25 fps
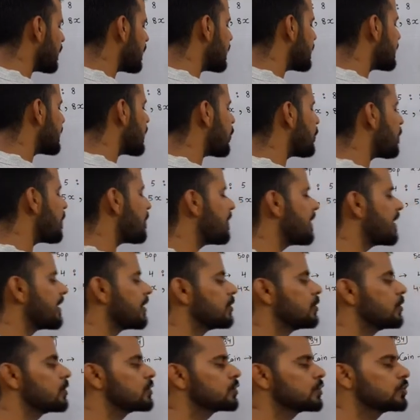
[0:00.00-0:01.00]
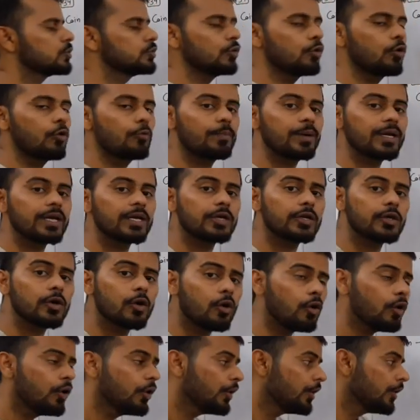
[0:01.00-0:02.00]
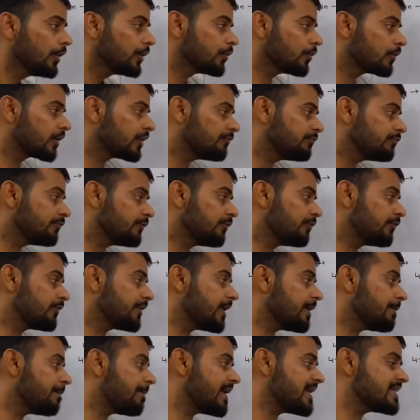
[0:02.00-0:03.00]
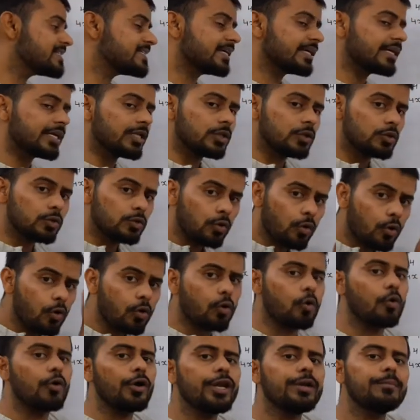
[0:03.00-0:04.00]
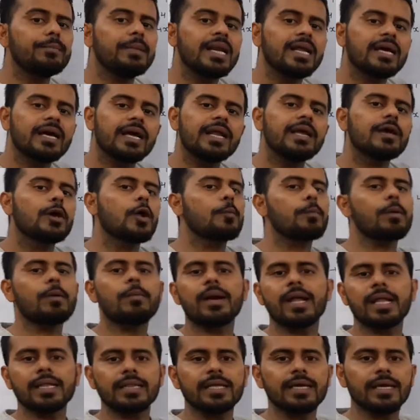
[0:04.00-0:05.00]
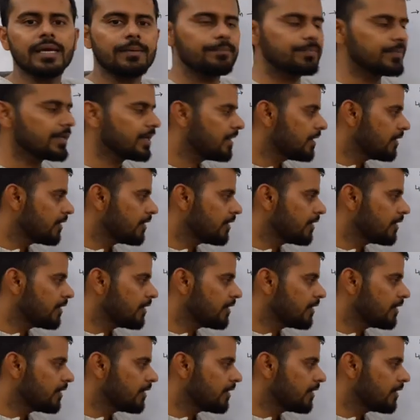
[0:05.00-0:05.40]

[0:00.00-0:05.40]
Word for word: कितने रुपए बनेंगे दोस्तों दो रुपए क्यों क्योंकि 50 पैसे के दो कॉइन मिलकर एक रुपए बनाते हैं